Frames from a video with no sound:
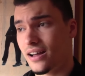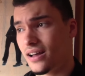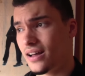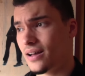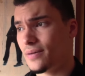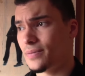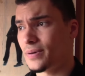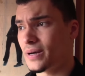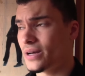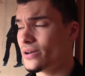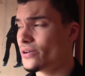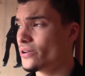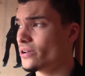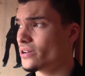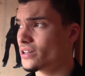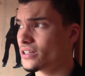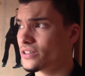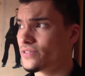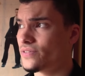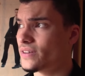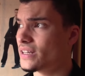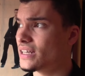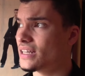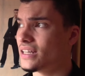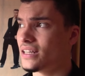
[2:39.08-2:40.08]
aber
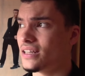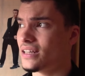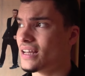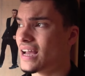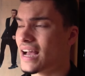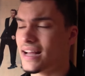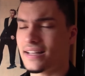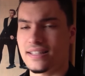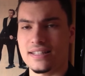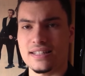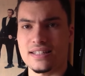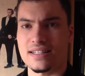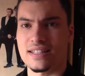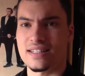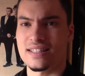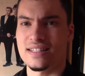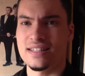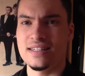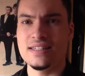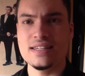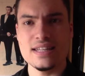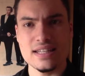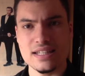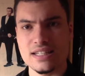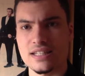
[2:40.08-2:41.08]
irgendwie hatte ich
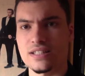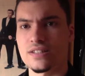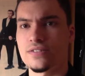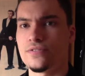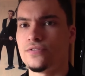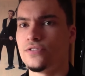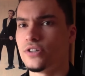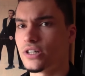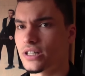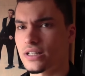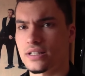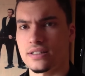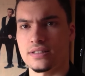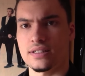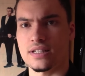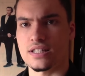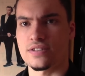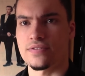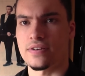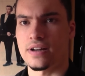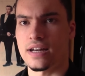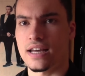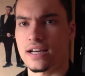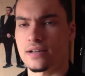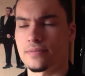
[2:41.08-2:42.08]
nicht wirklich
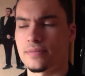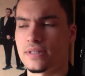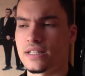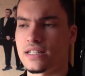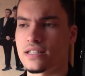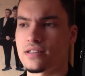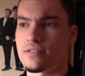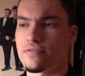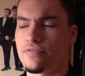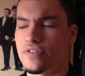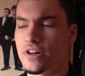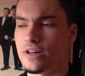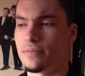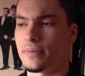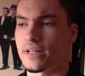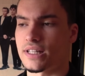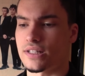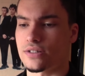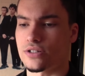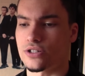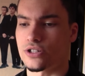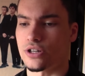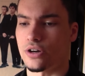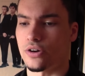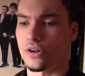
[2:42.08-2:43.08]
das Verlangen, mir diesen Film
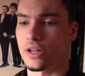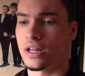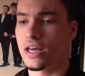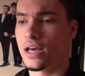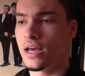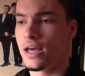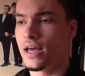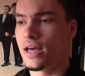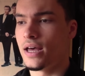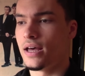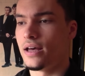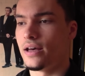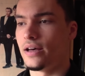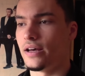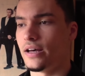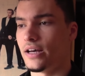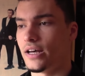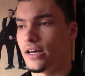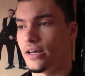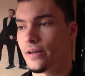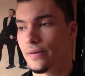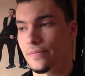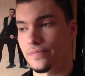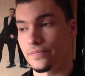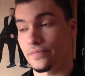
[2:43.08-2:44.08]
anzuschauen.
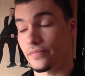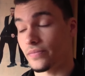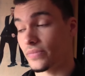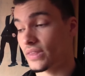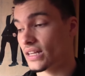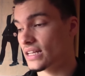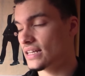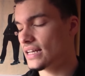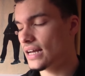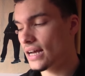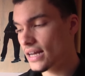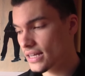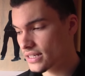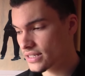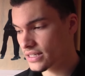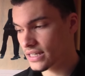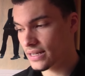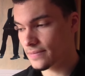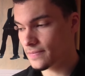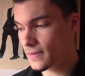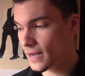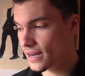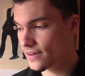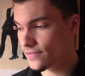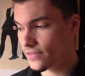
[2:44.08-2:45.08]
Ähm, ja, es
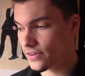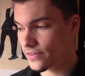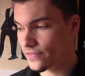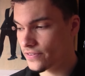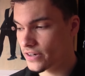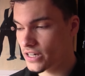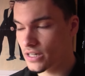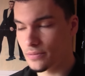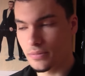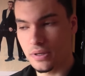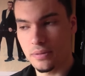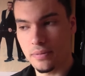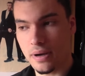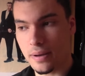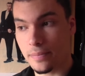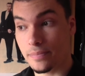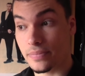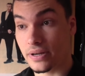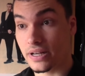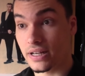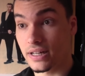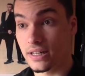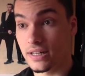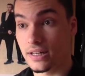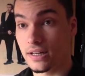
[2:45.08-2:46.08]
gibt einfach Filme im
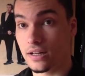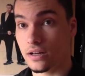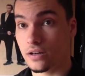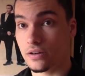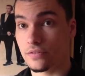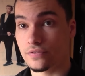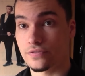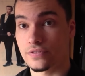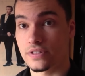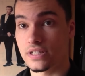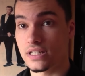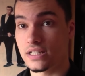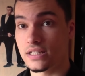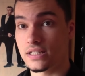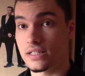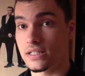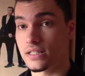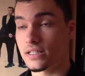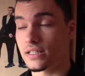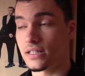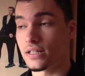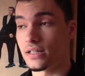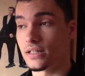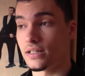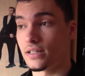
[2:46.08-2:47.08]
April, auf die
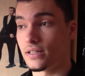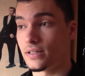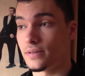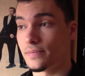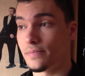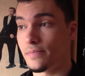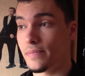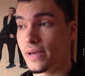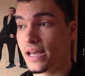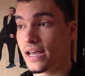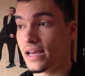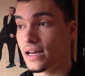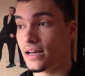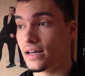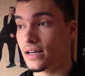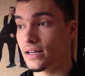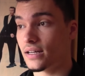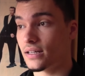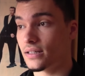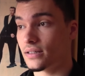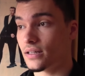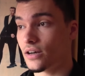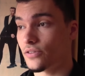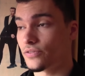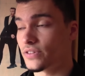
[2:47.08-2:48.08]
ich äh,
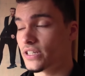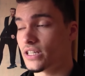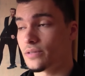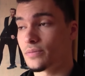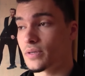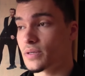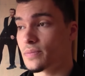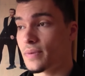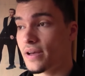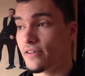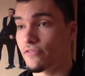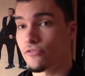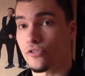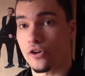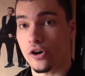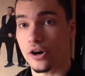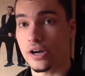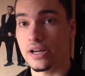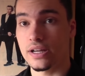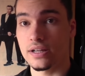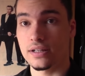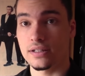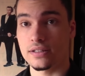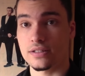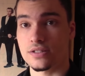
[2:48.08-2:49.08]
mehr, auf die ich mich mehr
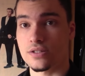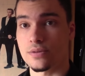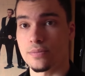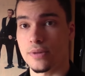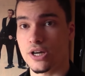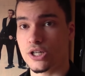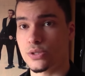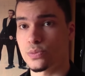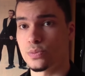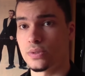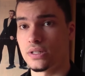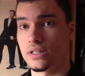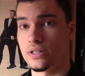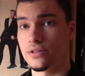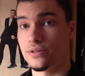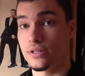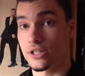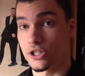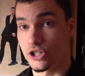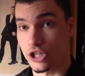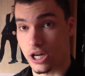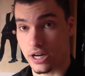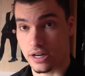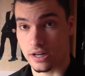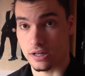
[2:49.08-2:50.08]
freue. Zum Beispiel The
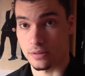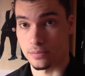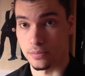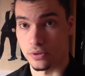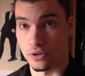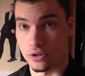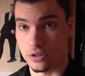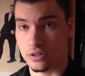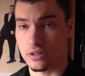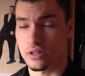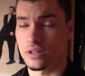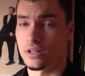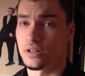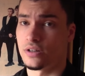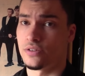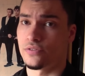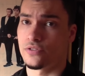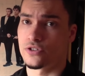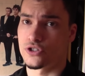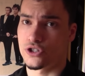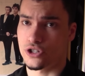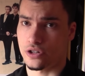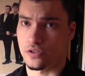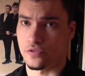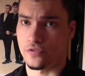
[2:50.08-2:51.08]
Jungle Book
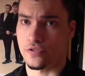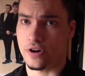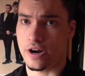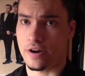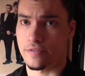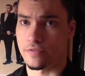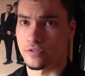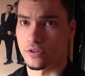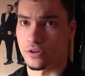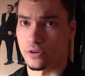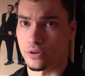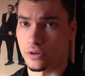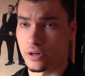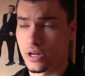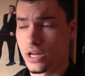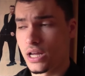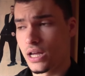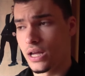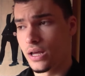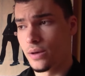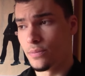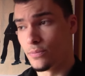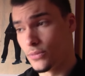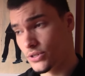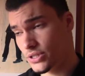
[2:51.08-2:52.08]
von John Favreau.
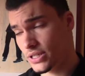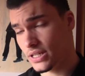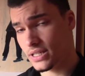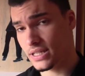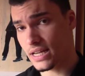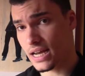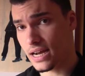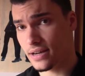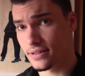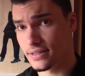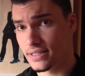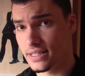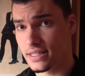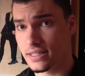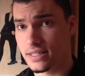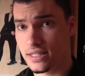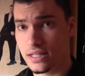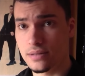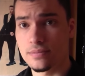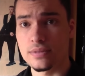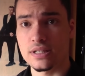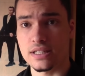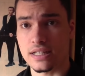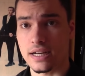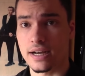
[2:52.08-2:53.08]
Muss ich sagen, sieht
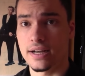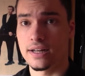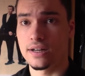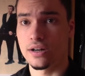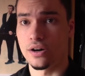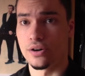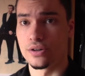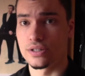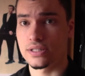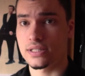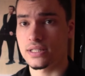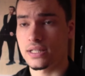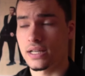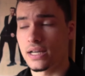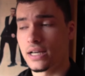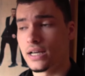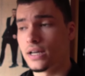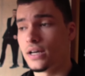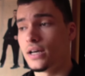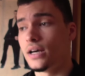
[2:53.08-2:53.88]
ziemlich geil aus.